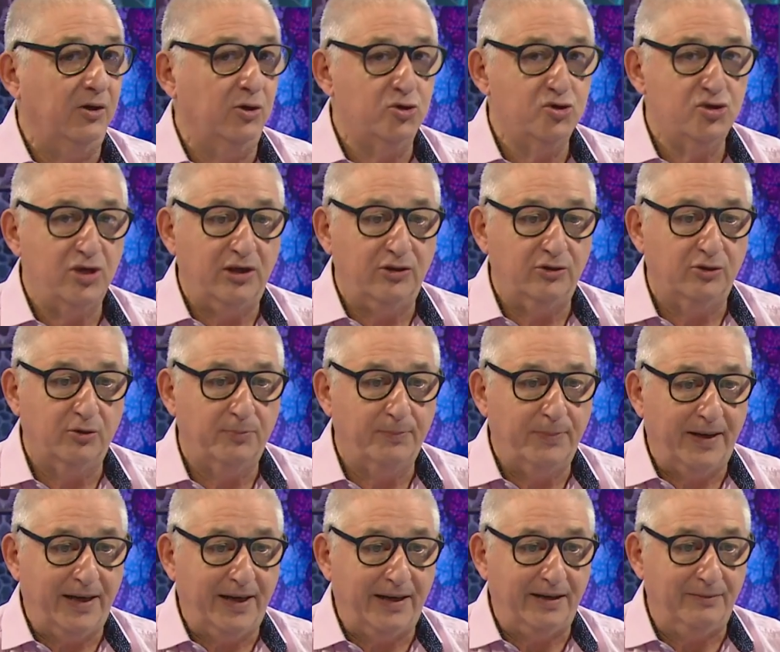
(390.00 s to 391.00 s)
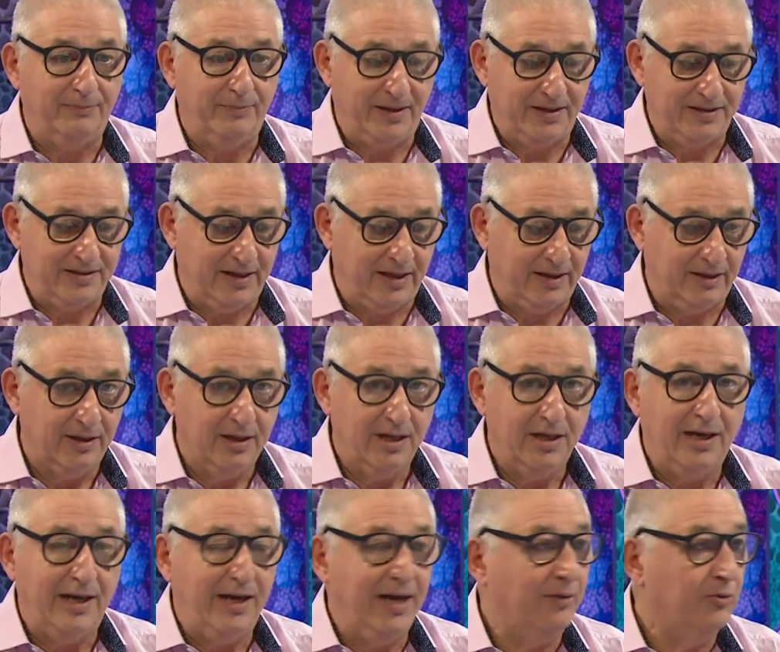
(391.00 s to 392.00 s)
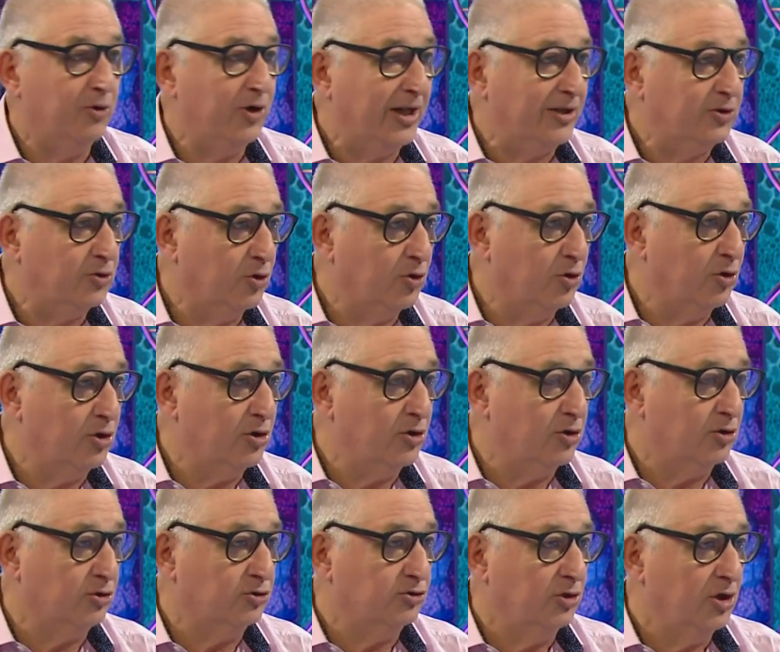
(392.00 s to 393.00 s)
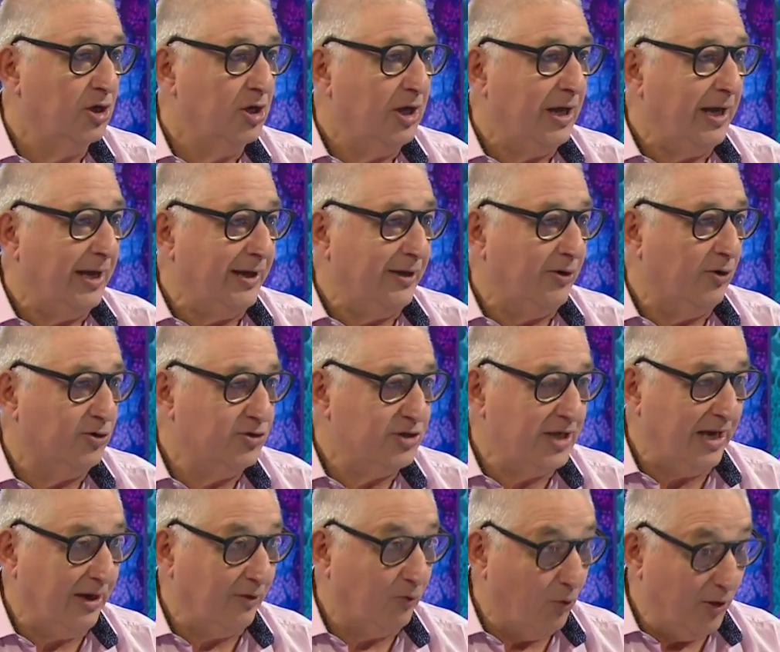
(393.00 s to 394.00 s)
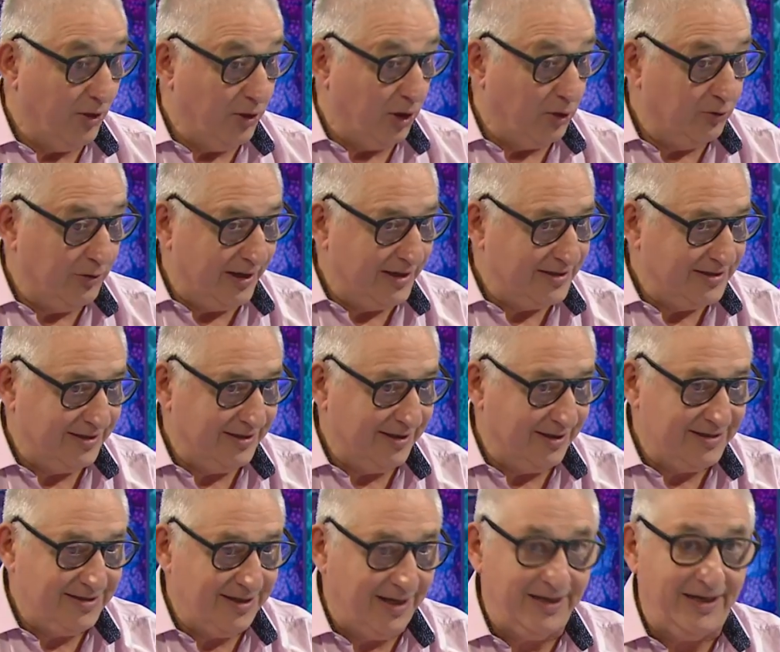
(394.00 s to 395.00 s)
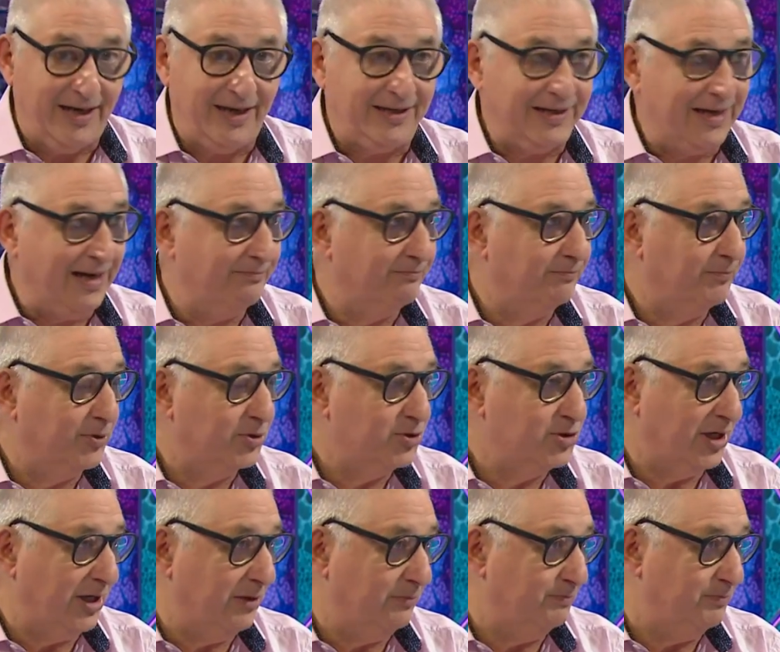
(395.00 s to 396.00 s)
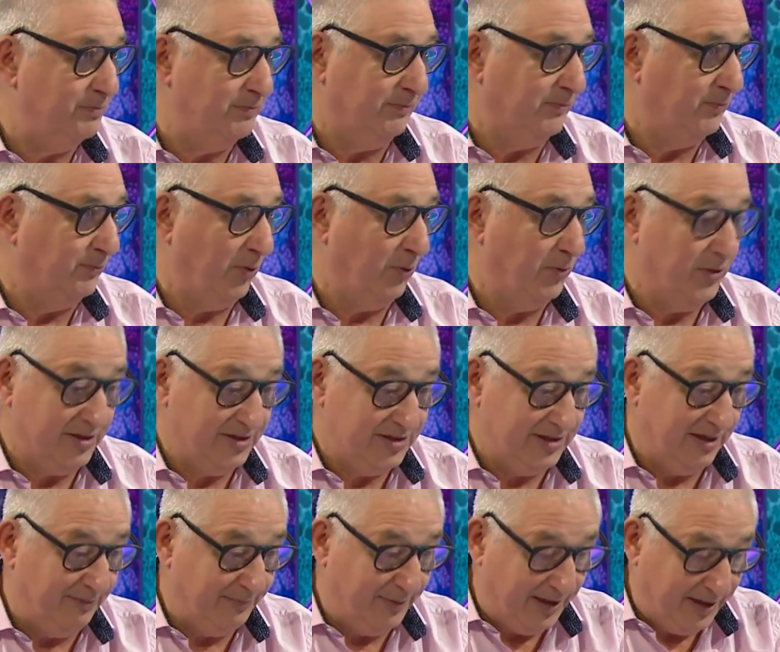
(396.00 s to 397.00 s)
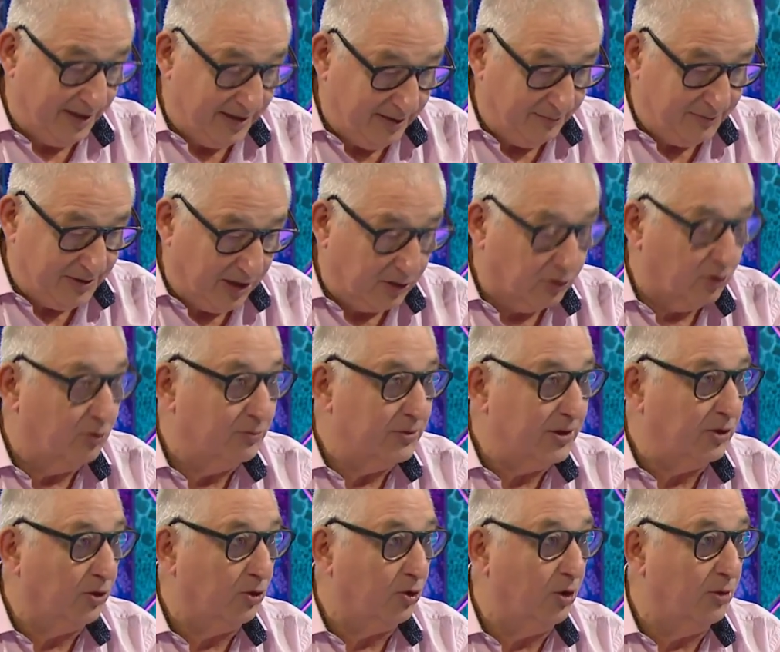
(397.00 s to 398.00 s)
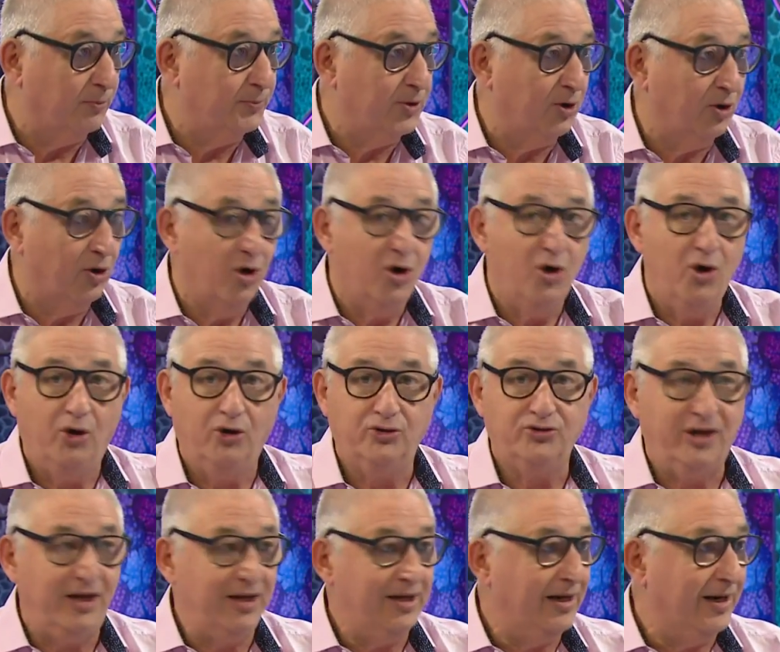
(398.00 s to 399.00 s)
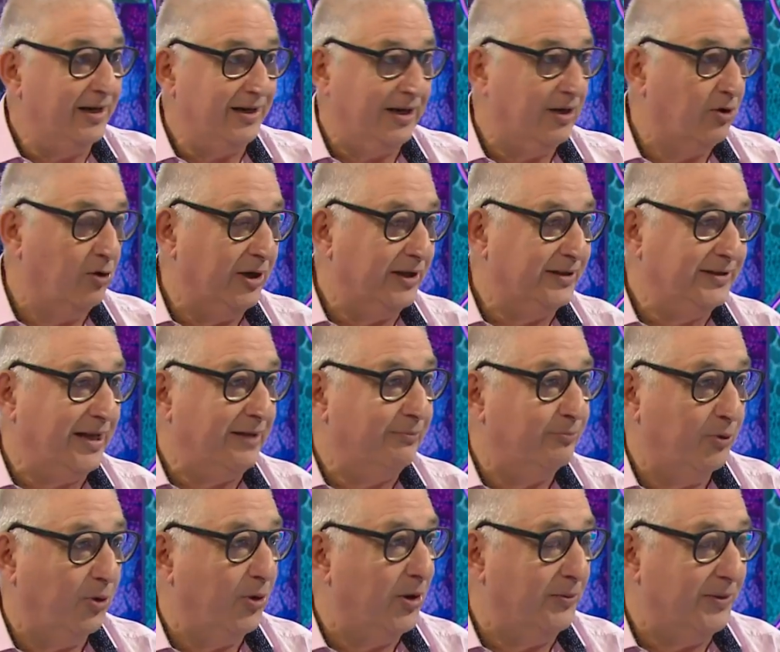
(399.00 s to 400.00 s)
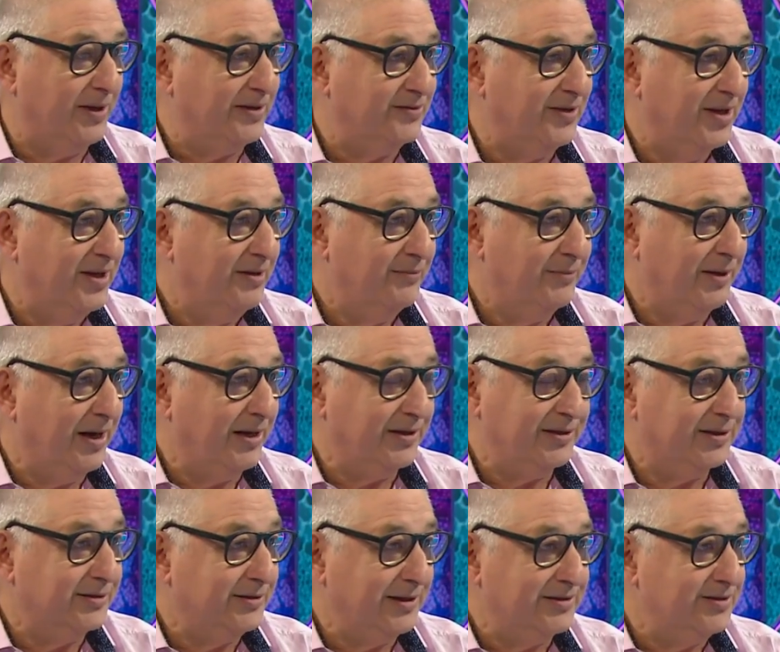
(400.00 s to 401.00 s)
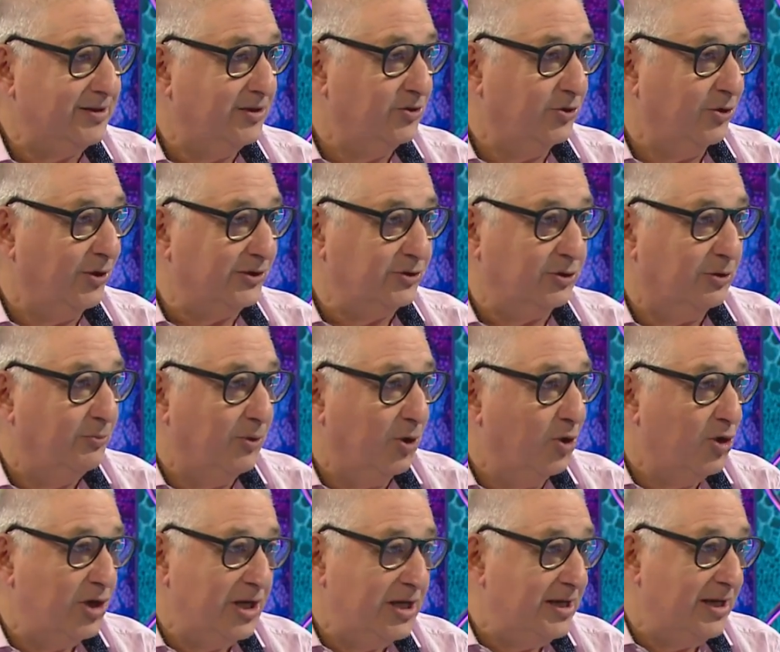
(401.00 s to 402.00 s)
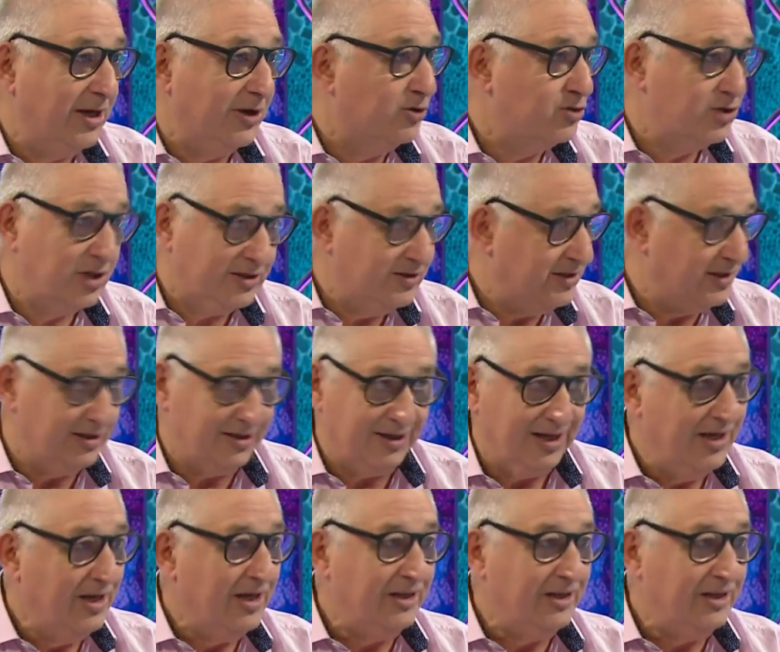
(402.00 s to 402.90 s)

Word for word: en los centros para reemplazar laboratorios? Eh, o sea, cuando hay una necesidad de salir al campo, ya o bien sea para ir a mirar con un microscopio o salir a recolectar pruebas para alguien que está haciendo antropología, no sé si